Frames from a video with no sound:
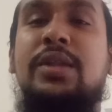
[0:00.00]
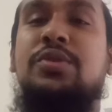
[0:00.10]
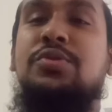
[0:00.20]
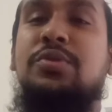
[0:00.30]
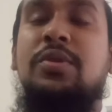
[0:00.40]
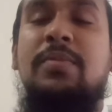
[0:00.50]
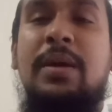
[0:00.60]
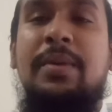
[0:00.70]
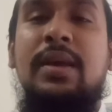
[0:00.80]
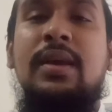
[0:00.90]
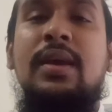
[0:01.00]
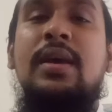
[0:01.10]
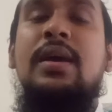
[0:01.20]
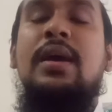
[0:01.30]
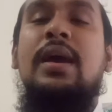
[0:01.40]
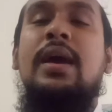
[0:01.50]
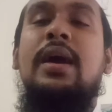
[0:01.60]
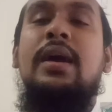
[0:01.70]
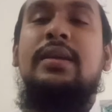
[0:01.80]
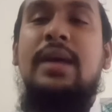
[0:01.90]
এত সুন্দরভাবে
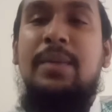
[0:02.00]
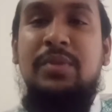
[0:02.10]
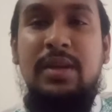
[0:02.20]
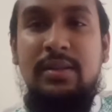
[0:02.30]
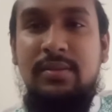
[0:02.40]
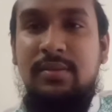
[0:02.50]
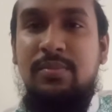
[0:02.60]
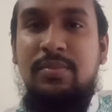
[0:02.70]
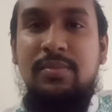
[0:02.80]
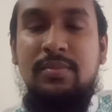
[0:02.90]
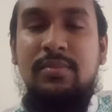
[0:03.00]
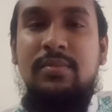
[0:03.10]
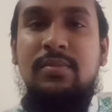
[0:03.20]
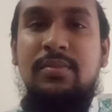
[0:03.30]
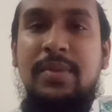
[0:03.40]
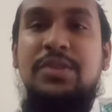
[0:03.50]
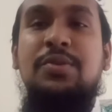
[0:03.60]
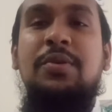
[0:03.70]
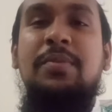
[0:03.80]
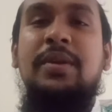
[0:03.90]
একটি হামতে নাথ পেশ
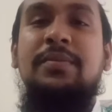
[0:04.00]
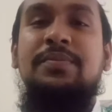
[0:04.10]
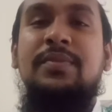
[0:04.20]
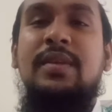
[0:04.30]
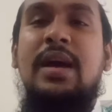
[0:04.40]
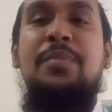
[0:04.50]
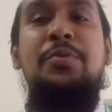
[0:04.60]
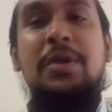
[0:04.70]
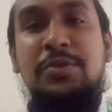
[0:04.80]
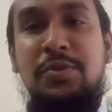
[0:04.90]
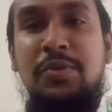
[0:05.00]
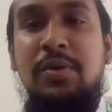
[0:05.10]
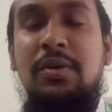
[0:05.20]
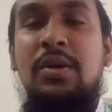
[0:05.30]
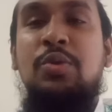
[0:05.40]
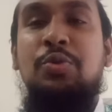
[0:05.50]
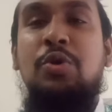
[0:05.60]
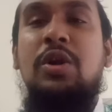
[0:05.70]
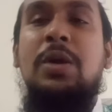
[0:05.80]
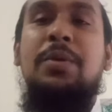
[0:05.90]
করবেন আমি ওনার জন্য
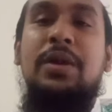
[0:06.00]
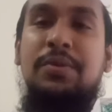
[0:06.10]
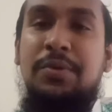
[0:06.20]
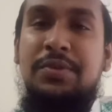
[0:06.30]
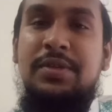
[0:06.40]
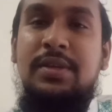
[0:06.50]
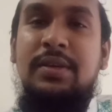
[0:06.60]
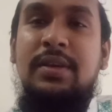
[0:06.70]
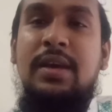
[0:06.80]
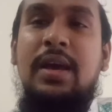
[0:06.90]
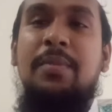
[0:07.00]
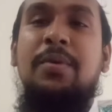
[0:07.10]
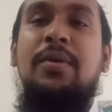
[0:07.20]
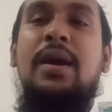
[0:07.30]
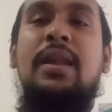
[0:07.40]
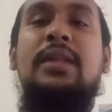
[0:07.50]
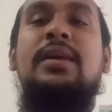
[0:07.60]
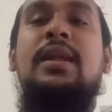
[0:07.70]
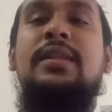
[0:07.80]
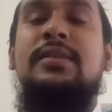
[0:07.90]
দোয়া কামনা করছি এবং আল্লাহ
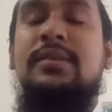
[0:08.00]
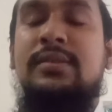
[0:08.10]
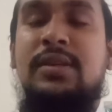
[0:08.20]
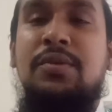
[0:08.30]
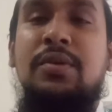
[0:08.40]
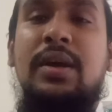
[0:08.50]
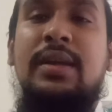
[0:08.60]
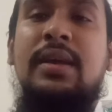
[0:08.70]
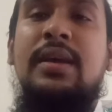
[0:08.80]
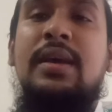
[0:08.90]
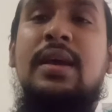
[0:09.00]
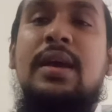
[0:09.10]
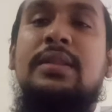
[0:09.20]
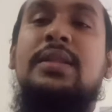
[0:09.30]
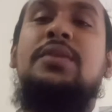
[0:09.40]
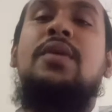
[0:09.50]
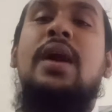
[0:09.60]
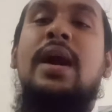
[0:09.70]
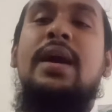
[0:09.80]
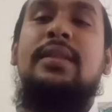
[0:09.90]
তালা যেন ওনাকে দীর্ঘ
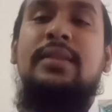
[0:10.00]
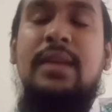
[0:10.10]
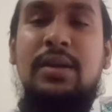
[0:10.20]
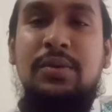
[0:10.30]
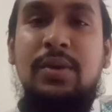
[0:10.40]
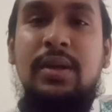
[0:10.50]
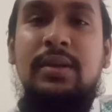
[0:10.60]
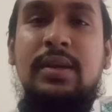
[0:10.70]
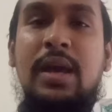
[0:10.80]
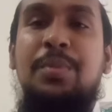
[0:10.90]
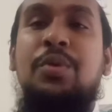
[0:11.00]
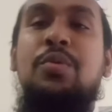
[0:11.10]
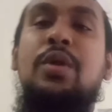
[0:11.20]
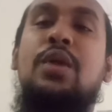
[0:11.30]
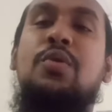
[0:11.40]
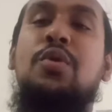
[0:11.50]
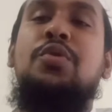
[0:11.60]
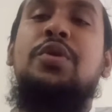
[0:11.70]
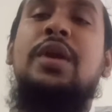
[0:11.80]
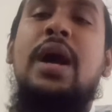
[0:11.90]
হায়াত দান করেন এবং ওনার
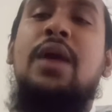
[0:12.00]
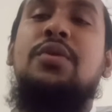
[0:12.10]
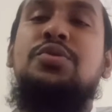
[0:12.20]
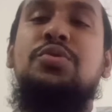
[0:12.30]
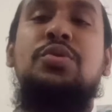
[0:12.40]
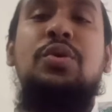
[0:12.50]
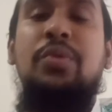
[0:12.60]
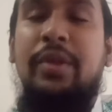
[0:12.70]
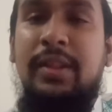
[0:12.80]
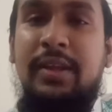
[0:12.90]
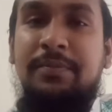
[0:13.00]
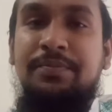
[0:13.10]
কণ্ঠকে আরও সুন্দর করে দেন